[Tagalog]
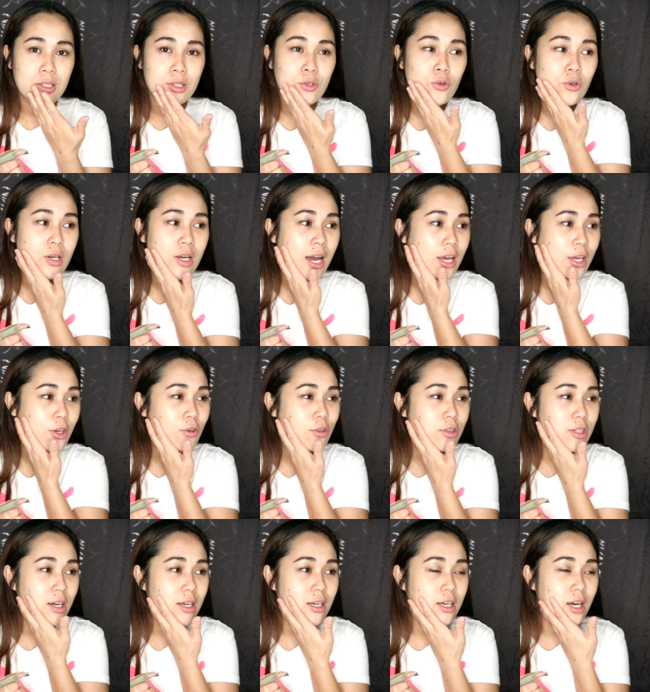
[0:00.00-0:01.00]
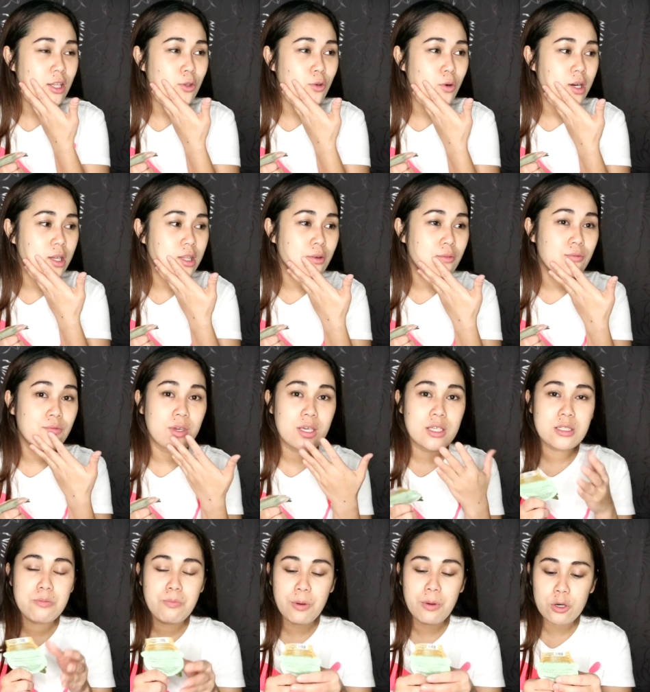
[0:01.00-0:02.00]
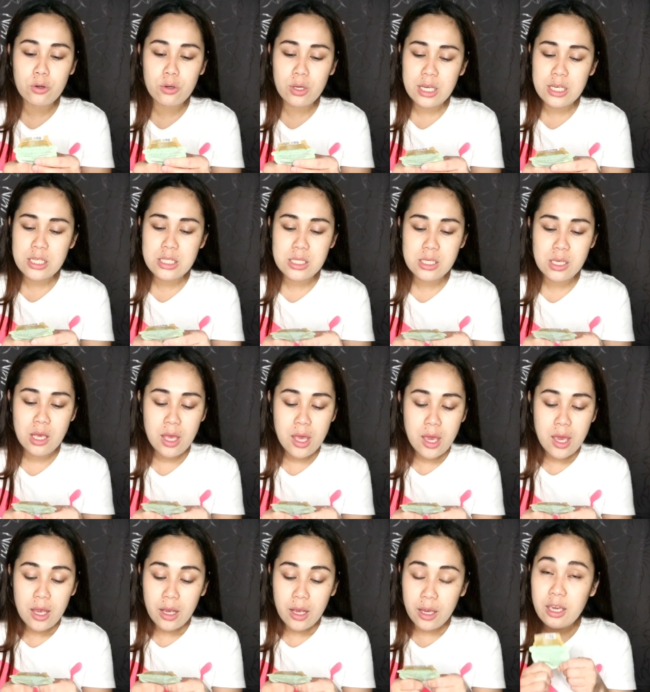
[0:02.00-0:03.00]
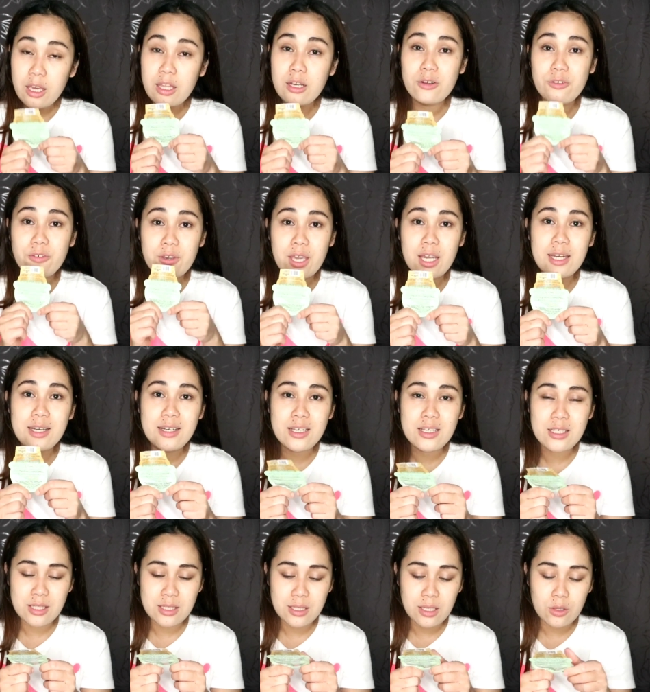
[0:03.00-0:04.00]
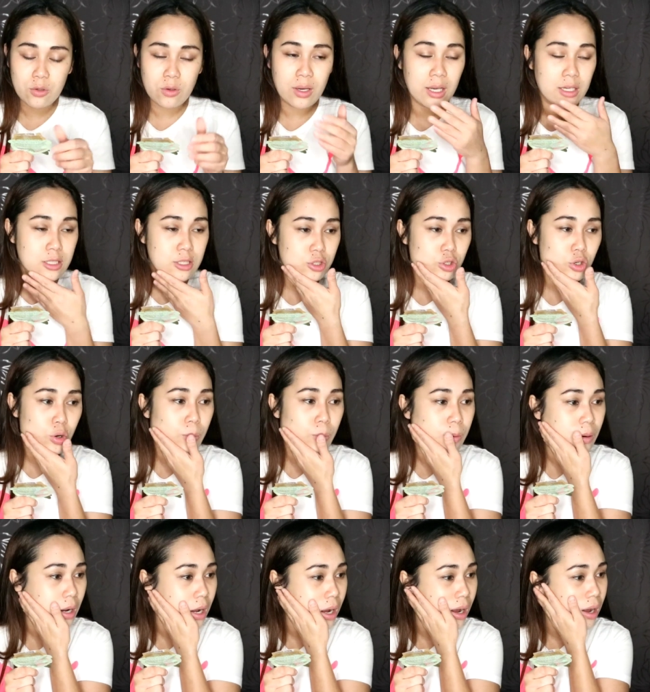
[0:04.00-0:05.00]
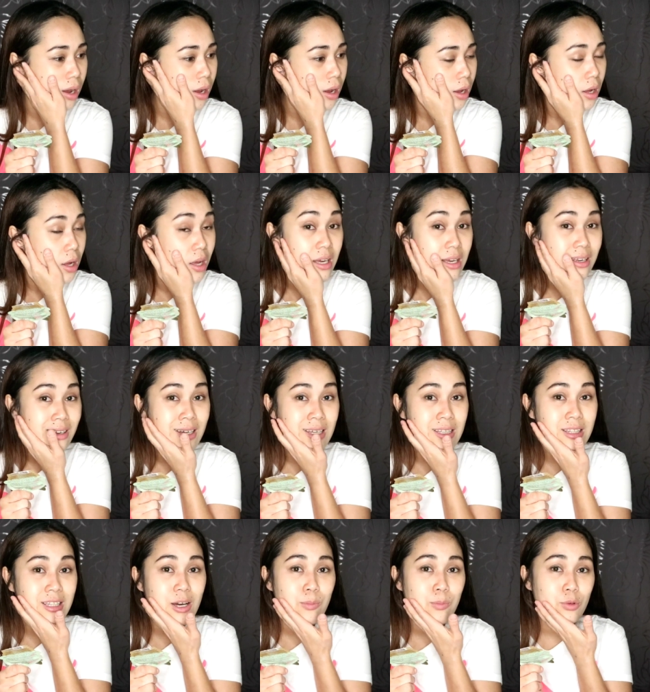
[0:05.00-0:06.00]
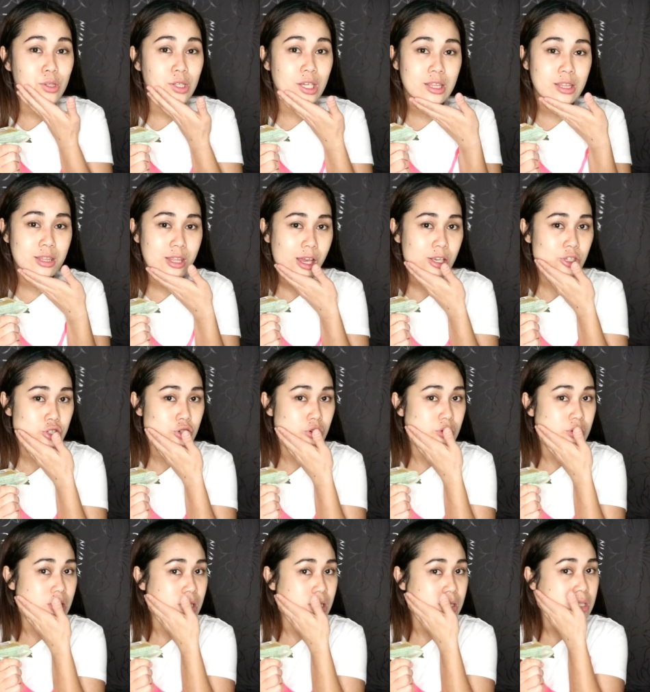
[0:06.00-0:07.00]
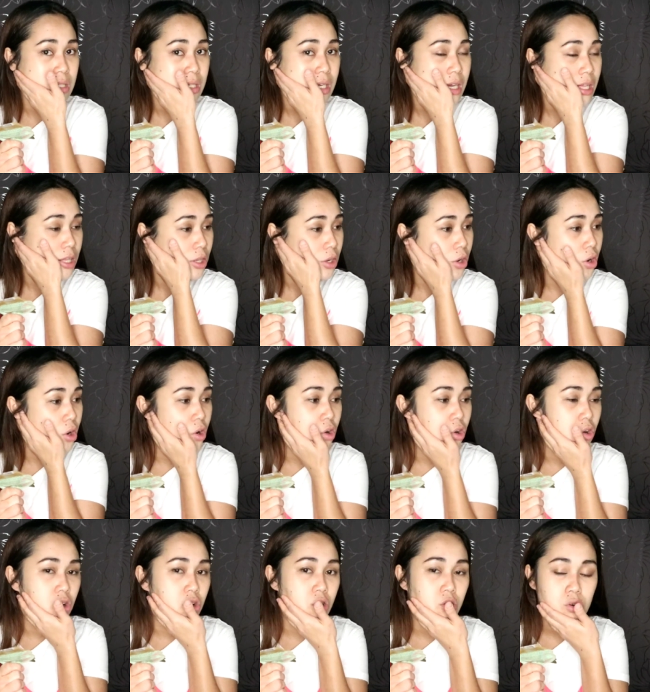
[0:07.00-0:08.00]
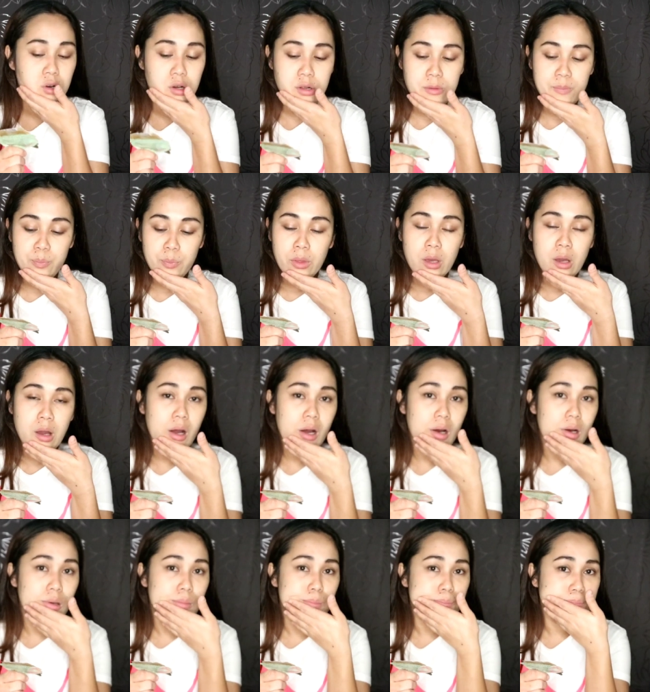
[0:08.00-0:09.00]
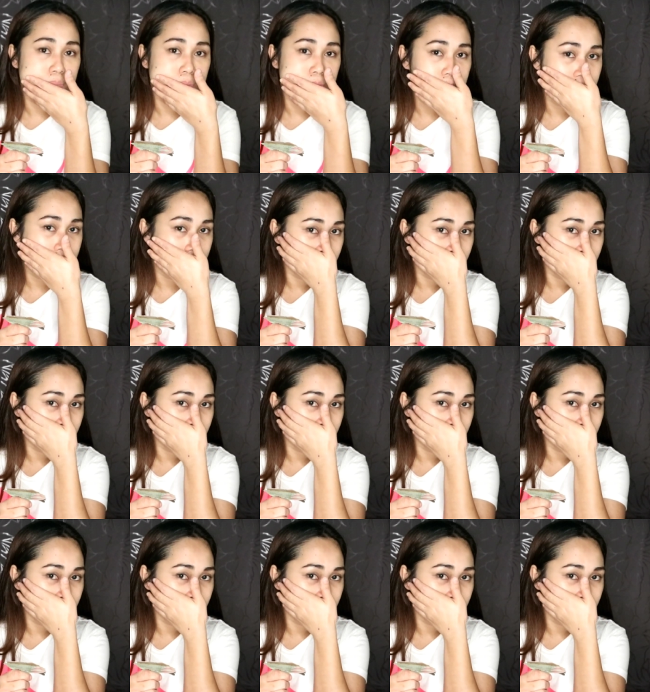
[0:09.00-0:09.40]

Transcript: yung nga, yung nag, ano ka ng Vicks. Pero guys, in fairness dito guys, sobrang ganda po ng texture ng skin ko. Um,